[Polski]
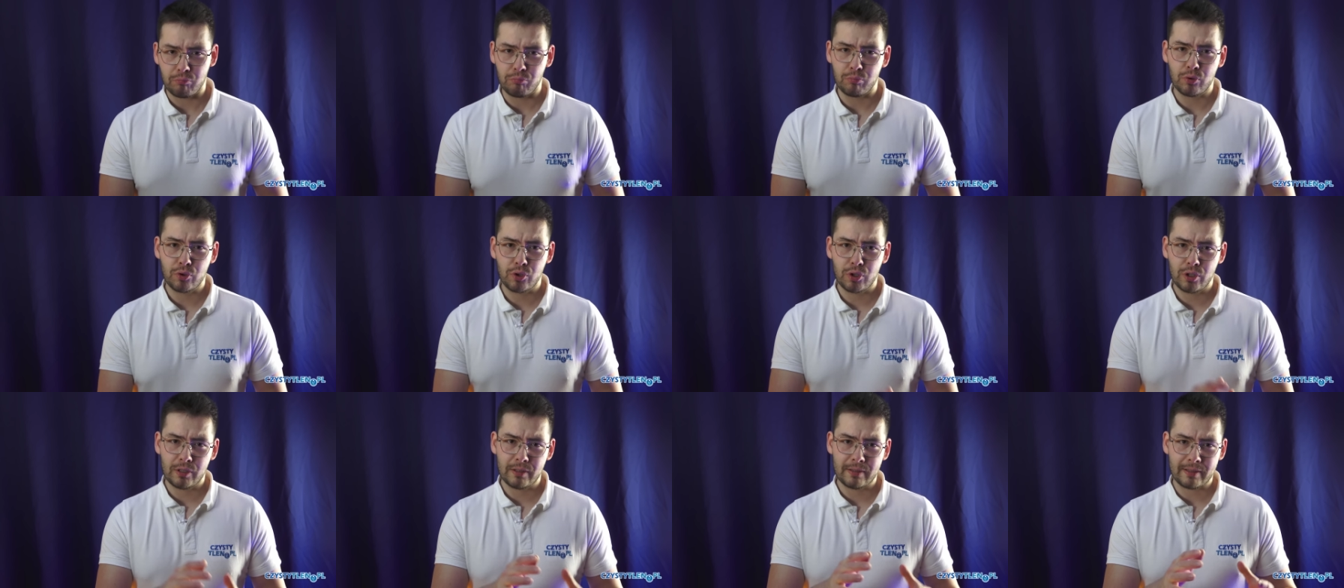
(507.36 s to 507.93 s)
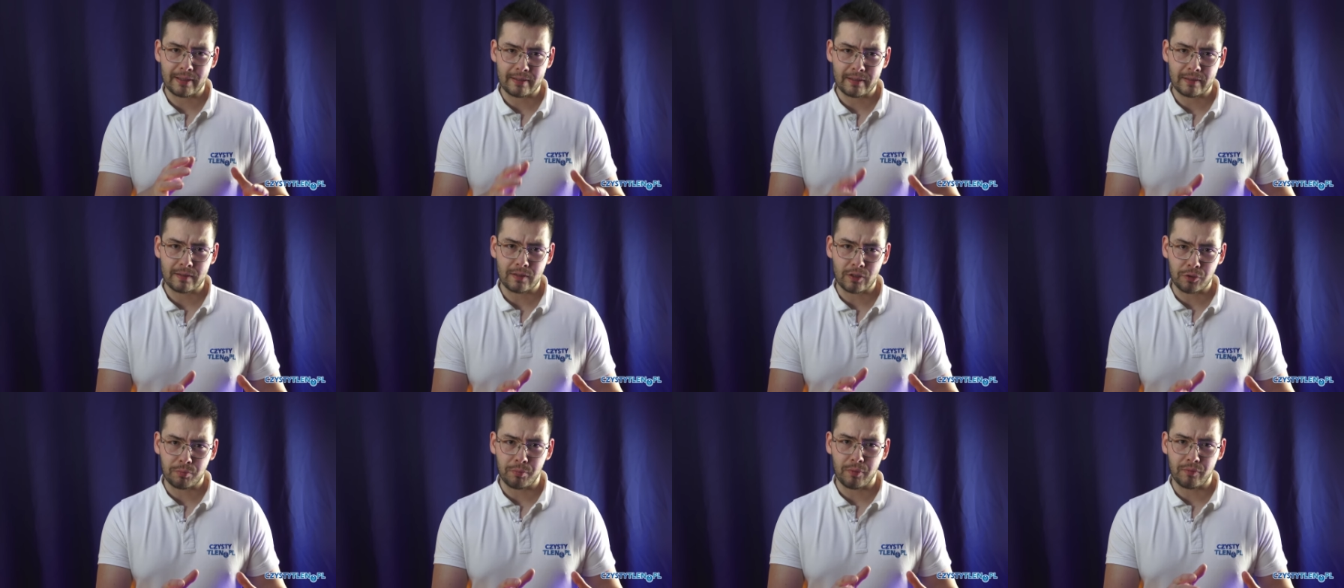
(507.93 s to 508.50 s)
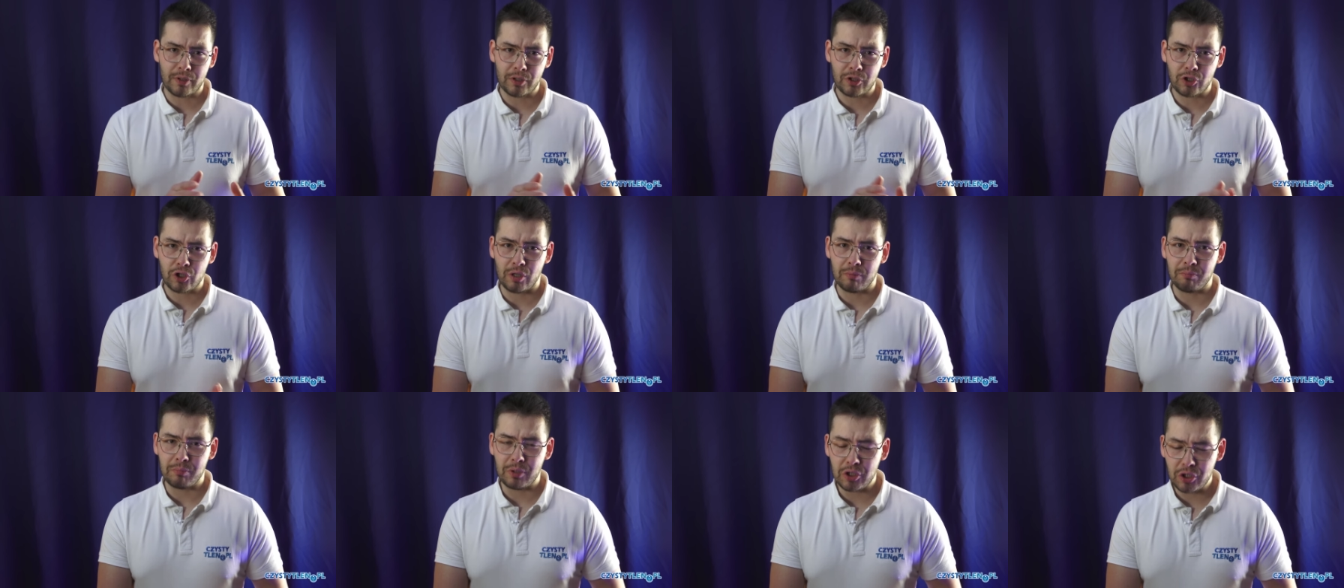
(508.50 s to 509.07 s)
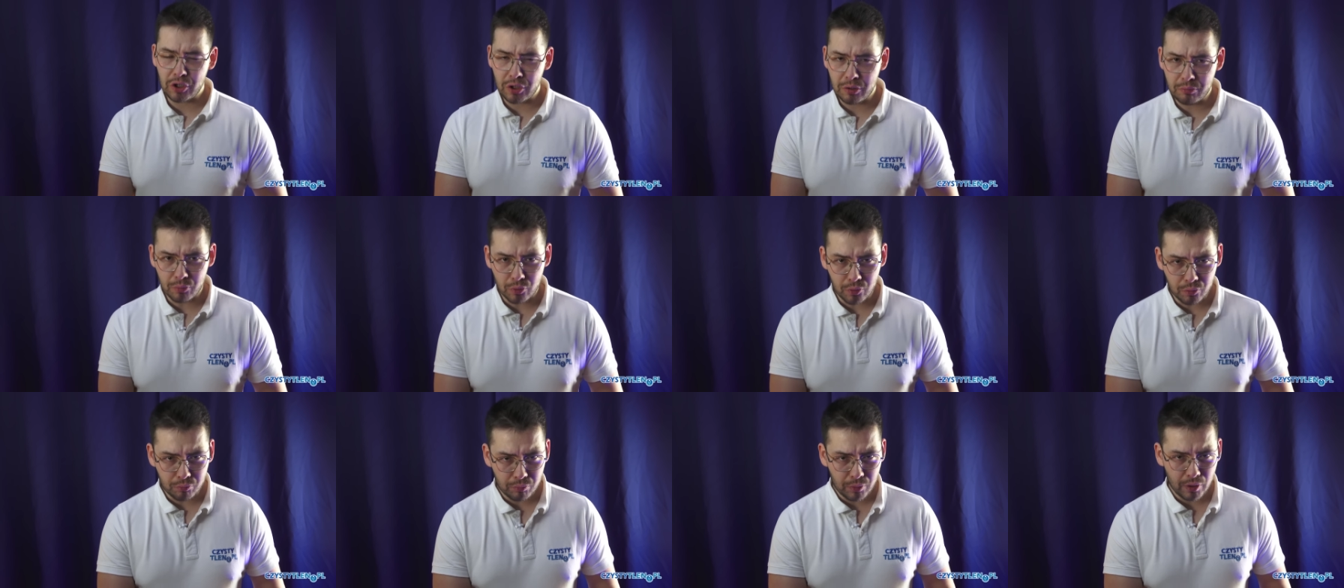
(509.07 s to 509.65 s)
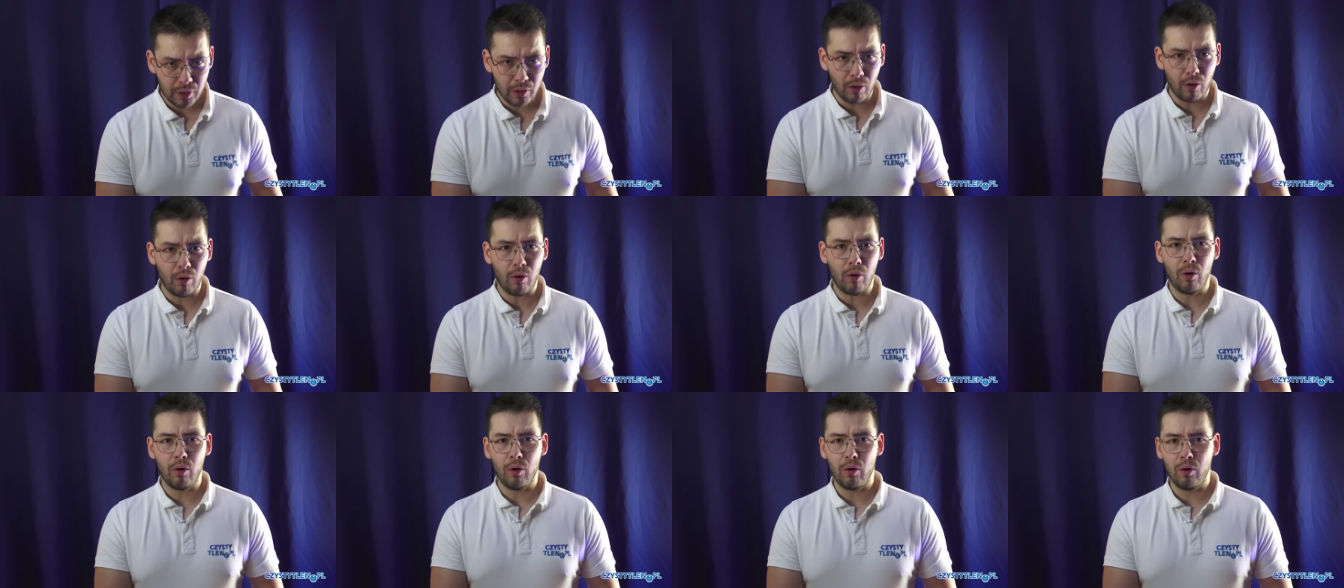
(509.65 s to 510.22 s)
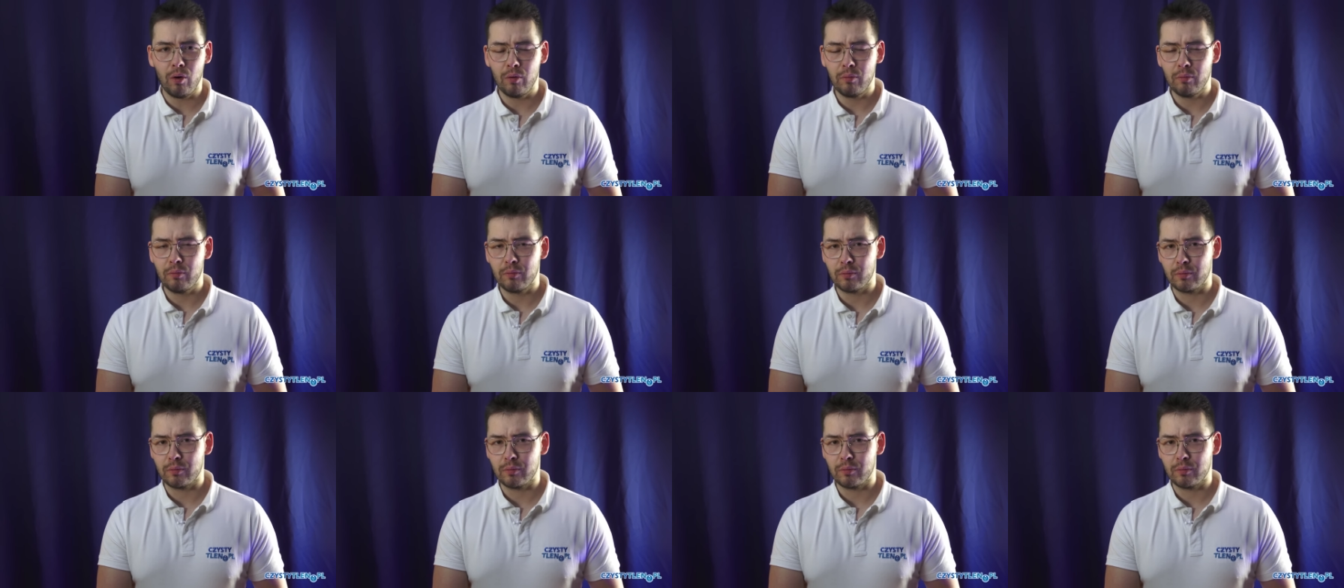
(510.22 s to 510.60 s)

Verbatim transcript: musi zasysać powietrze minimum o